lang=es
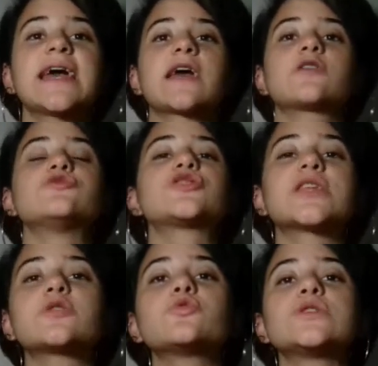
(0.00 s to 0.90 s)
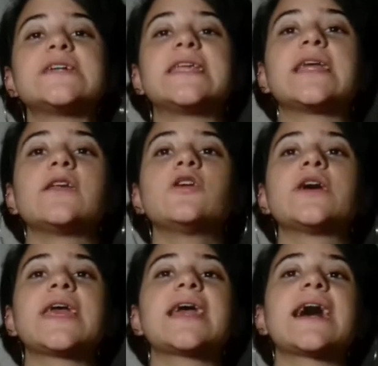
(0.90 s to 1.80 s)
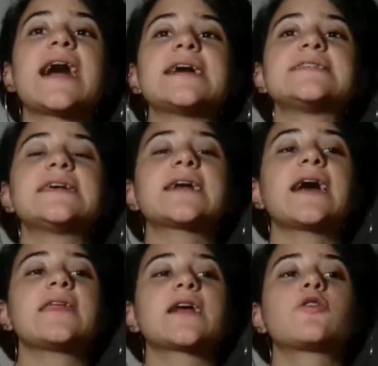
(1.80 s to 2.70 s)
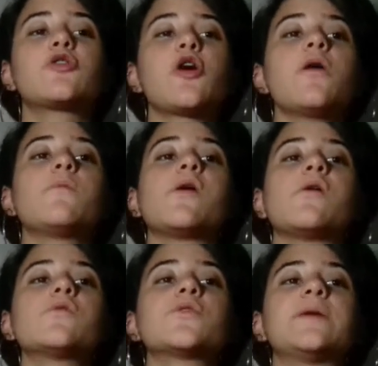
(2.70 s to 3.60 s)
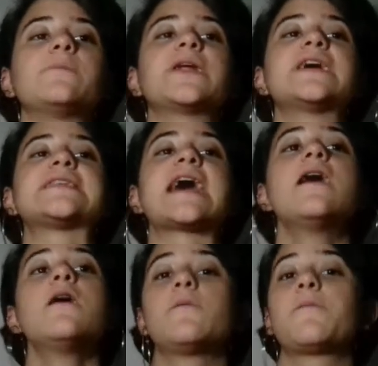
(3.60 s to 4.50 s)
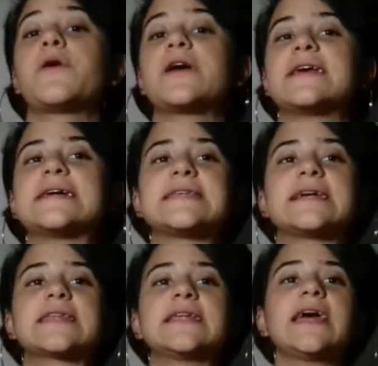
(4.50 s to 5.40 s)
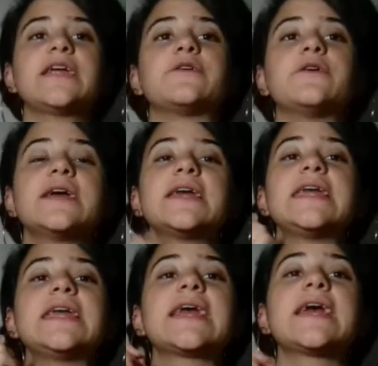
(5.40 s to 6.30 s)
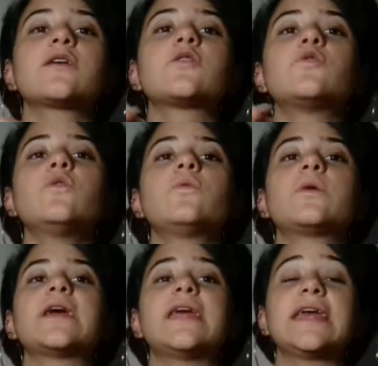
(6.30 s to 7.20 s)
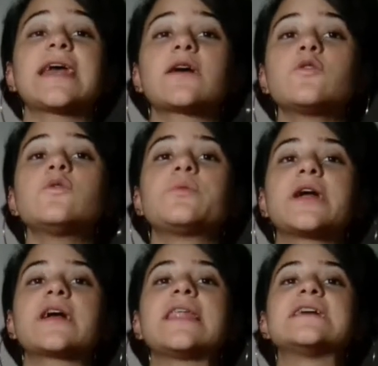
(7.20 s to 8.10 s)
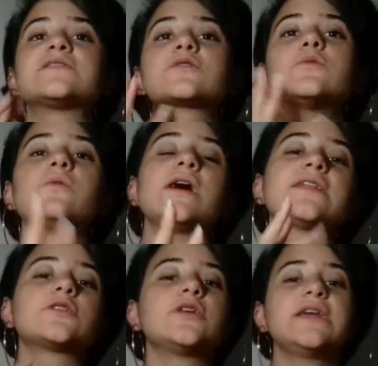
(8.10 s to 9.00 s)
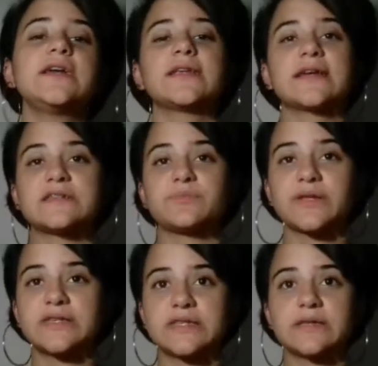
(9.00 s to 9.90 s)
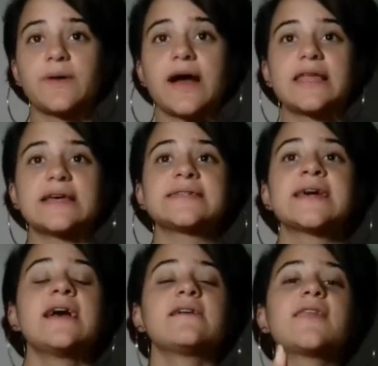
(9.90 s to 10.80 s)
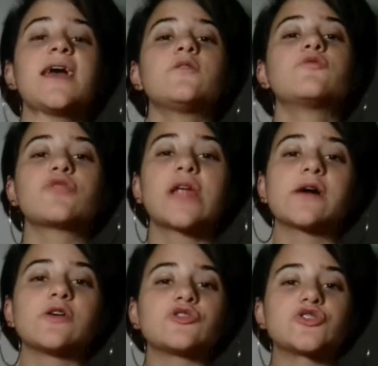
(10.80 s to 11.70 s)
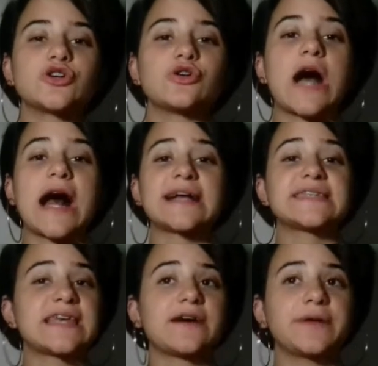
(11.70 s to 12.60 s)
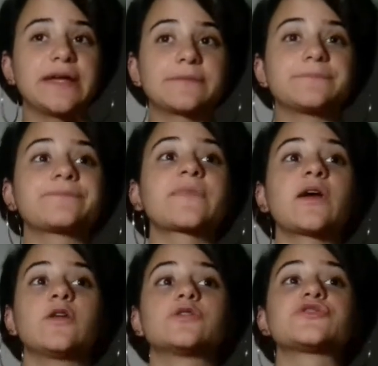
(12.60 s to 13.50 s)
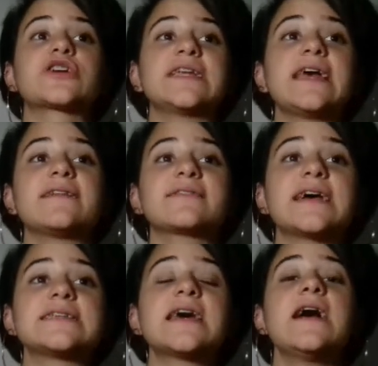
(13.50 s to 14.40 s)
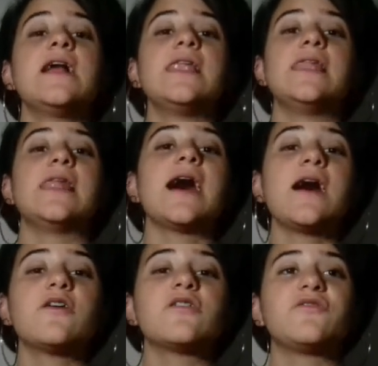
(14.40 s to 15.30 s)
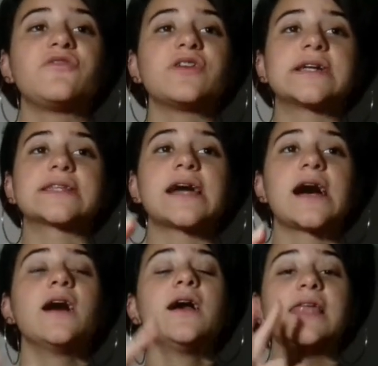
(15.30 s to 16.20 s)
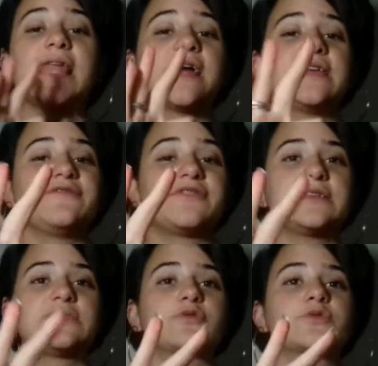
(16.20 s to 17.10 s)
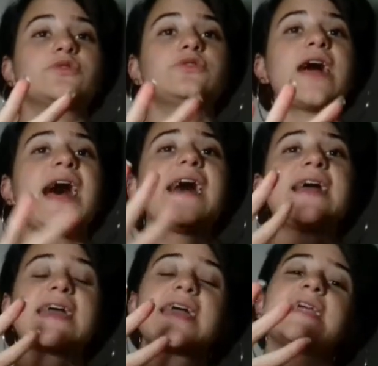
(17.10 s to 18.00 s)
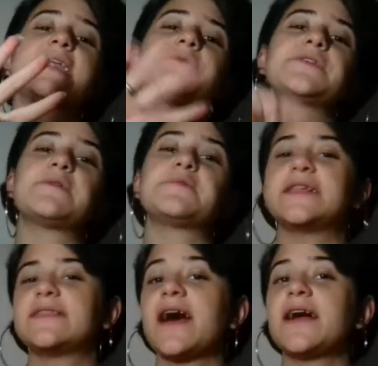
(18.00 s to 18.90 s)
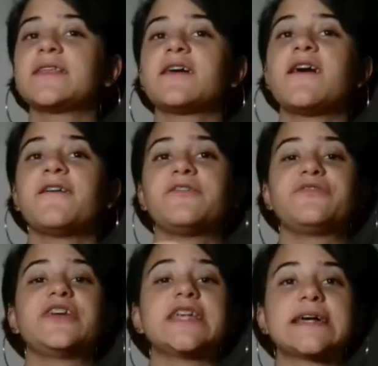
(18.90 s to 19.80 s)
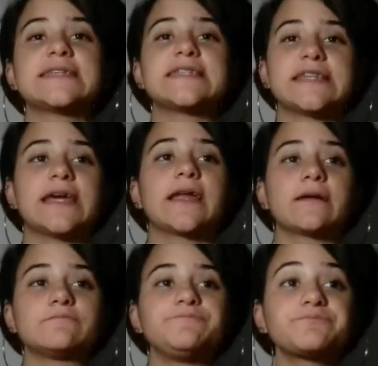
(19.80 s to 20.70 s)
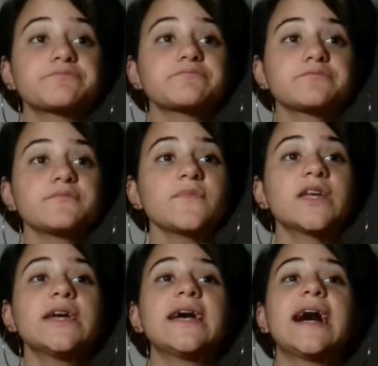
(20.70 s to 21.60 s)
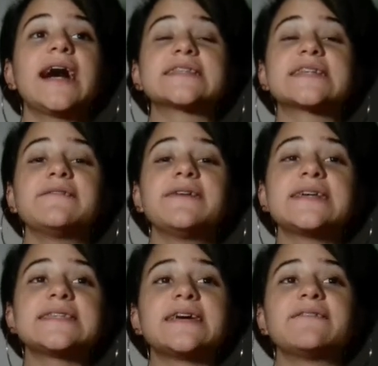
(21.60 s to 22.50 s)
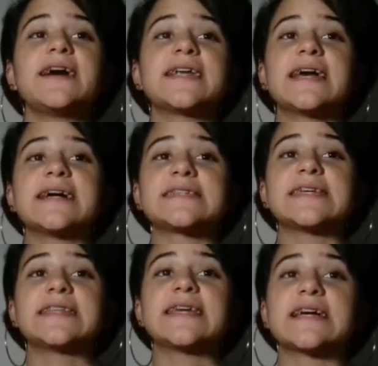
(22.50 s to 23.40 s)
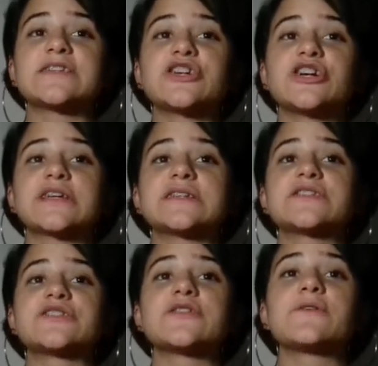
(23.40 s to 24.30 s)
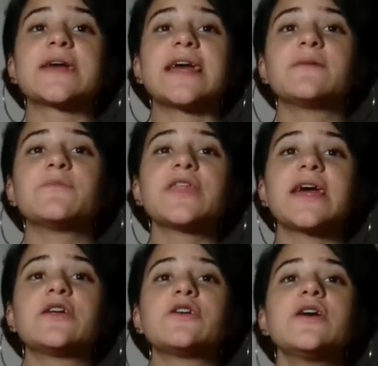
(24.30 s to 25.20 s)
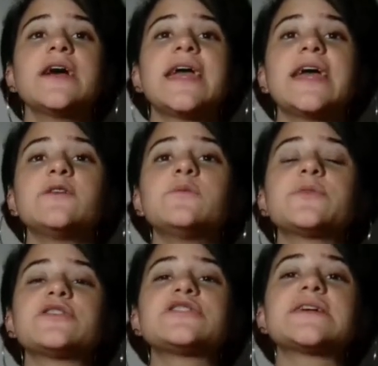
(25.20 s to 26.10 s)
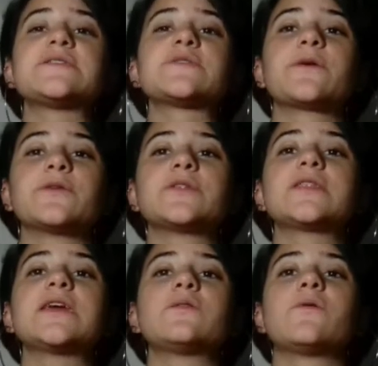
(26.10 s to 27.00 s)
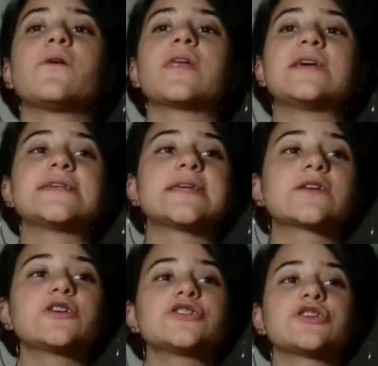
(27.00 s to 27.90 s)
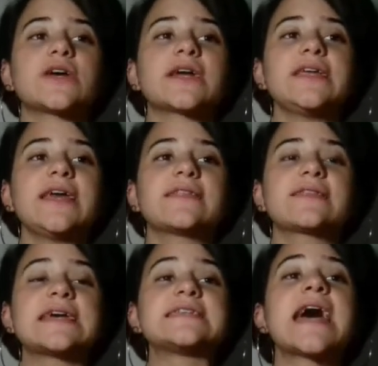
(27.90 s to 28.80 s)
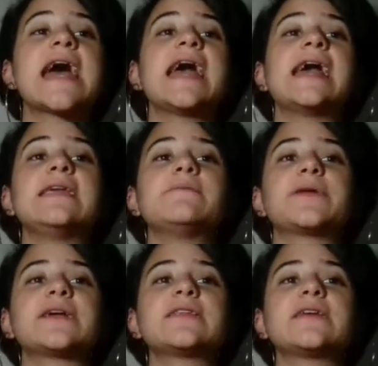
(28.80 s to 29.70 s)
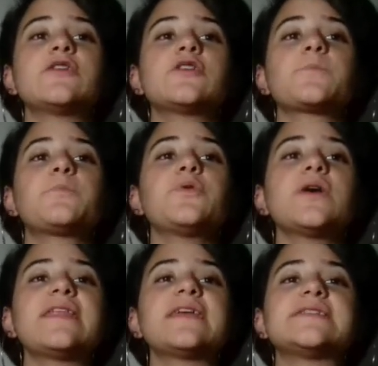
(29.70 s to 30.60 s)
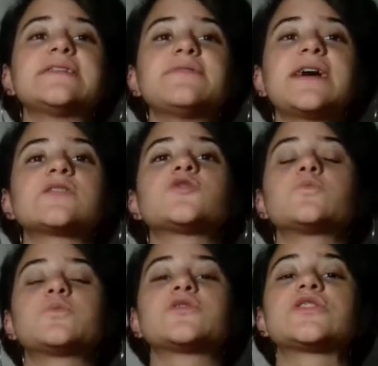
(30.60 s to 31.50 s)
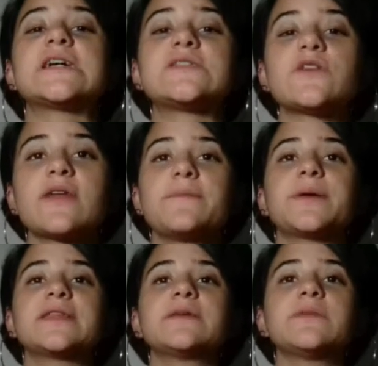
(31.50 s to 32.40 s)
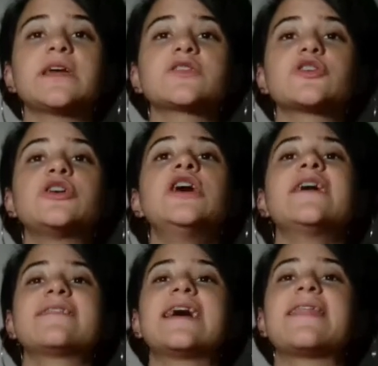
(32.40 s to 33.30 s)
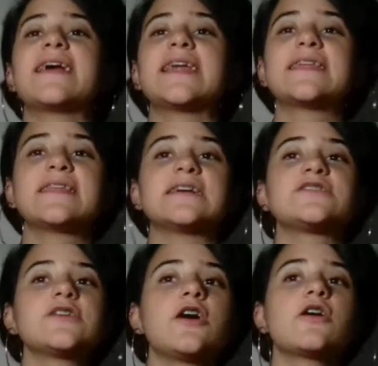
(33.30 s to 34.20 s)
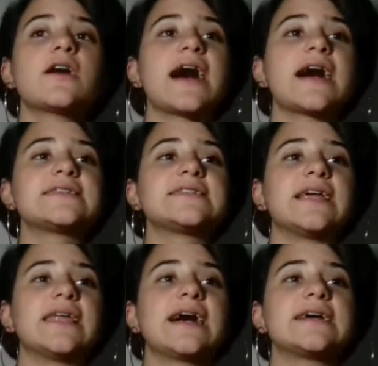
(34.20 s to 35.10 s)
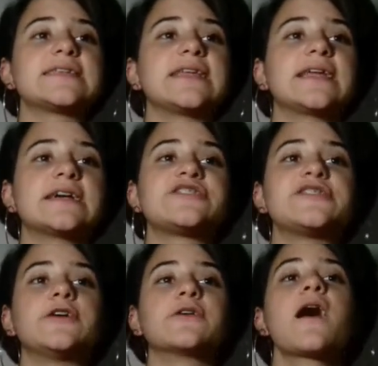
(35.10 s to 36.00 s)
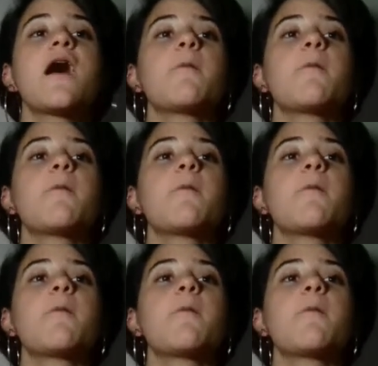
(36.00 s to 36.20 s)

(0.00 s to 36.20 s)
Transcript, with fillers: que constituyen la lógica acerca de cómo una empresa puede hacer dinero y que cubre y que cubre las cuatro líneas principales de un negocio a saber los clientes, la oferta, la infraestructura y la viabilidad financiera. A través de varias iteraciones sobre el modelo, en un proceso continuo de desarrollo de clientes, el emprendedor puede llevar su proceso de emprendimiento desde la ideación hacia la aceleración,